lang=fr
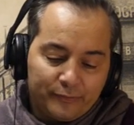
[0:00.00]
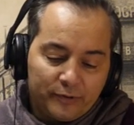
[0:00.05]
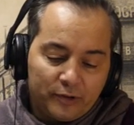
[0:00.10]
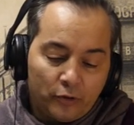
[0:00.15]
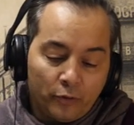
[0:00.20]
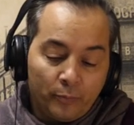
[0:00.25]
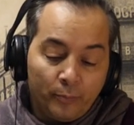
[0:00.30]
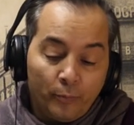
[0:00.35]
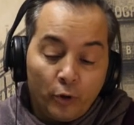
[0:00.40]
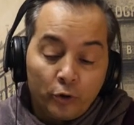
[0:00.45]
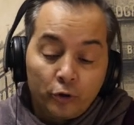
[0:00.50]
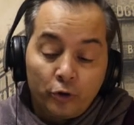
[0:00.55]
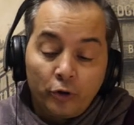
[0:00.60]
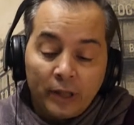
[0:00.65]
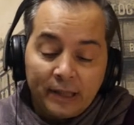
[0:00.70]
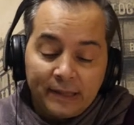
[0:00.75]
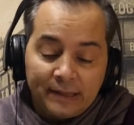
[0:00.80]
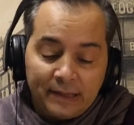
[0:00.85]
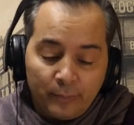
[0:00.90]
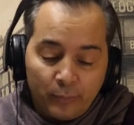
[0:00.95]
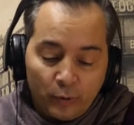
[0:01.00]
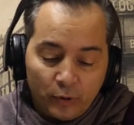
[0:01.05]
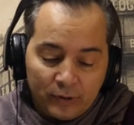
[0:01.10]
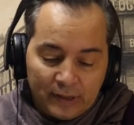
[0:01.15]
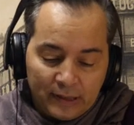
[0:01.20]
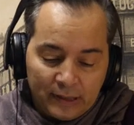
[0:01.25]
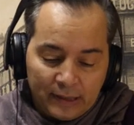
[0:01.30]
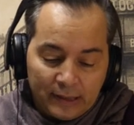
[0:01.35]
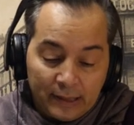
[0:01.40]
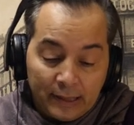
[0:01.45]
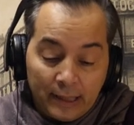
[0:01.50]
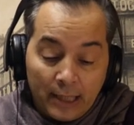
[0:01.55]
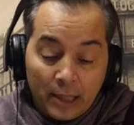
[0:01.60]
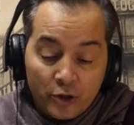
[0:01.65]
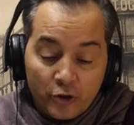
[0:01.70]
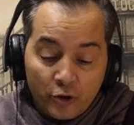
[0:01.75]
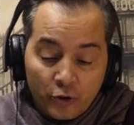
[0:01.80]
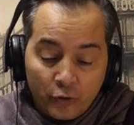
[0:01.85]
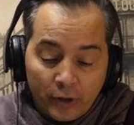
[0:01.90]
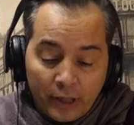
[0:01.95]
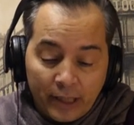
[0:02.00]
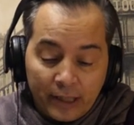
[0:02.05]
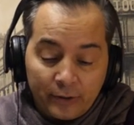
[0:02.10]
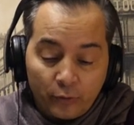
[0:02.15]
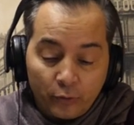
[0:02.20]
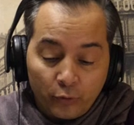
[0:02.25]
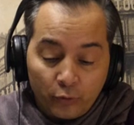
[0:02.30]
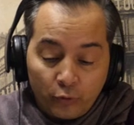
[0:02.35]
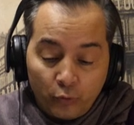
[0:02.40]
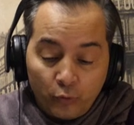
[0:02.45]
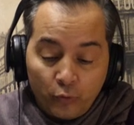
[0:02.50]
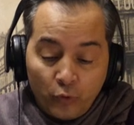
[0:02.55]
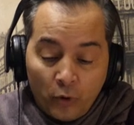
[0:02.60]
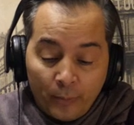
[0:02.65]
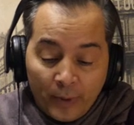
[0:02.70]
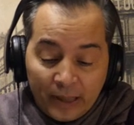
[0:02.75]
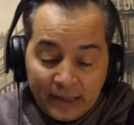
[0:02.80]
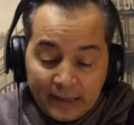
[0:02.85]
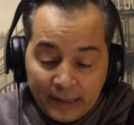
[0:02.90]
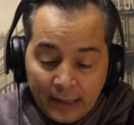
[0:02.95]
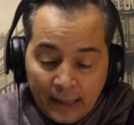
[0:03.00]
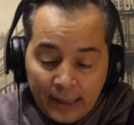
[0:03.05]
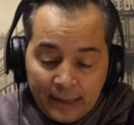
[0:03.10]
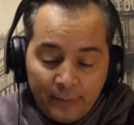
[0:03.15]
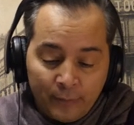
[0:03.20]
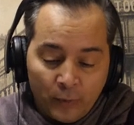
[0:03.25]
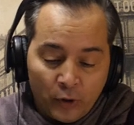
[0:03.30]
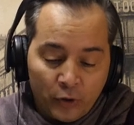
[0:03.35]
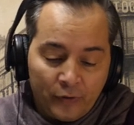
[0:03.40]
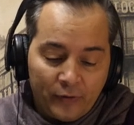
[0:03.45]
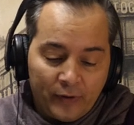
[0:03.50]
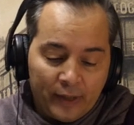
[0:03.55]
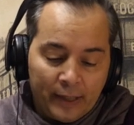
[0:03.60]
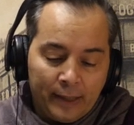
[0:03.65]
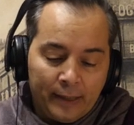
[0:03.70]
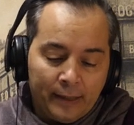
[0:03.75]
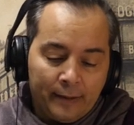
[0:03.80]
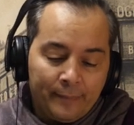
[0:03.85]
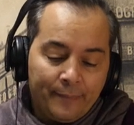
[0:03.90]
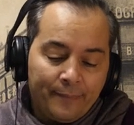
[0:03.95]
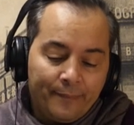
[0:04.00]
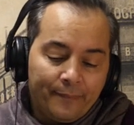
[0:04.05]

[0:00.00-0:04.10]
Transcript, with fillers: Ce manque de réciprocité la choquait surtout en matière alimentaire.